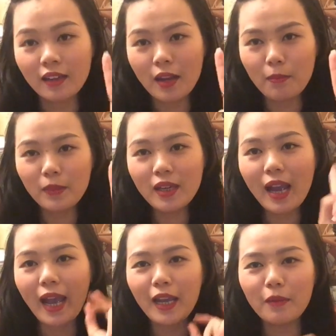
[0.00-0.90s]
Điểm thứ
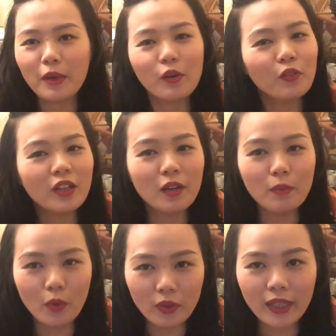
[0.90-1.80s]
hai mà người phụ nữ
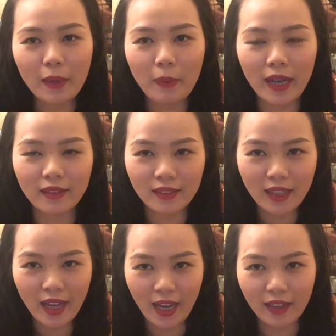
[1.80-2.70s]
muốn các bạn
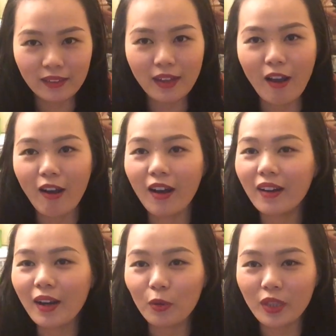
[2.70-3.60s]
hẹn
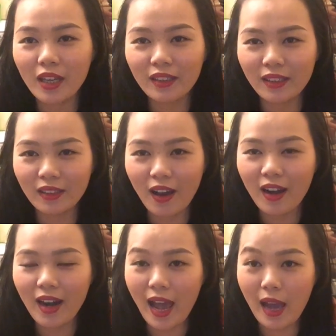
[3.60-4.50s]
hò đầu tiên
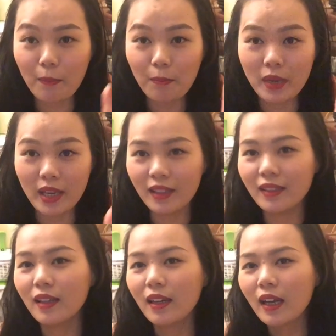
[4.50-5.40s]
đó là
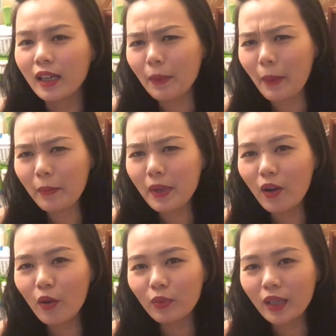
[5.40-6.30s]
biển. Các bạn biết
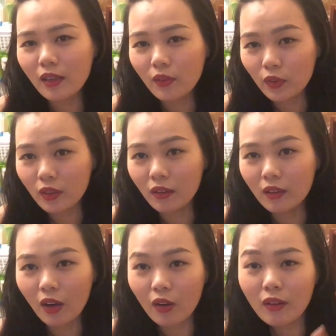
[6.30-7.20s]
không, cái người phụ
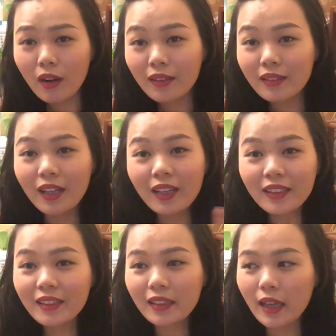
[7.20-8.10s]
nữ họ rất thích
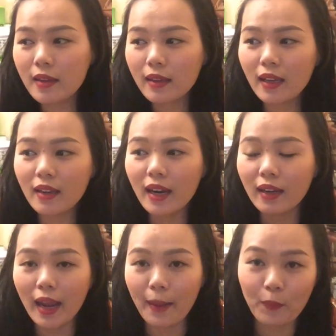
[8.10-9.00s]
cái cái
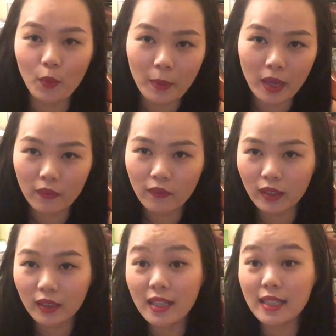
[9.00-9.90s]
nét đẹp của biển
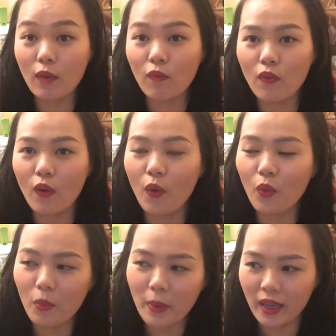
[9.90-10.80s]
và tiếng sóng
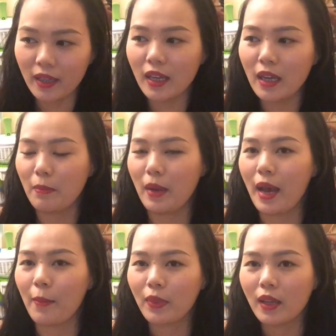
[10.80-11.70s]
vỗ của biển khi
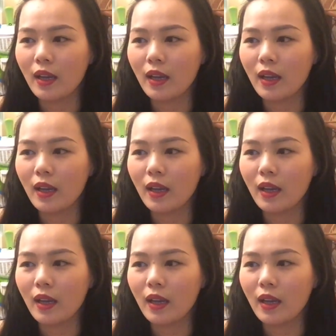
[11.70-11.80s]
mà